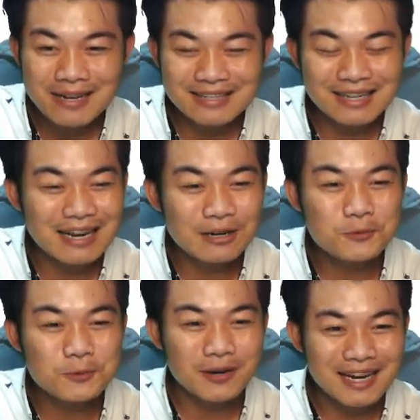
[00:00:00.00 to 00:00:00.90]
จะได้ทบท
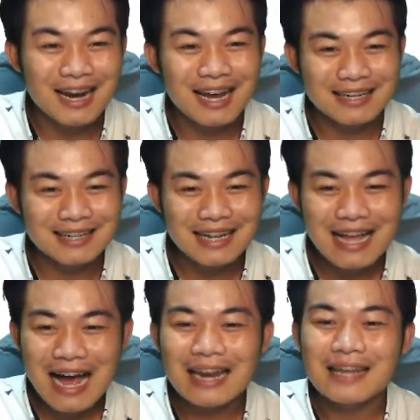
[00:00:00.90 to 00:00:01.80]
วนอีกครั้งหนึ่ง
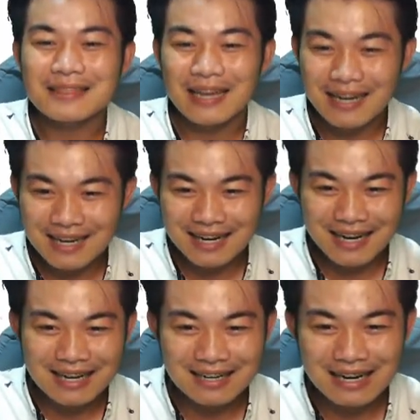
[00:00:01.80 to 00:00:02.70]
อันแล้วแต่ถนัดใคร
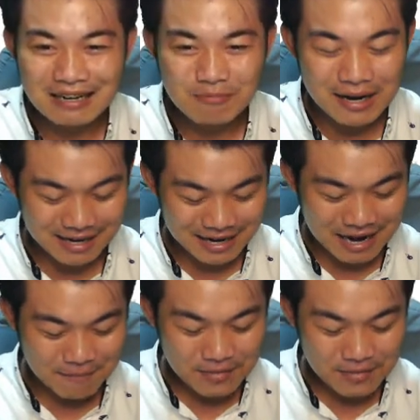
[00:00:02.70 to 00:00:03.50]
ถนัดมันนะครับ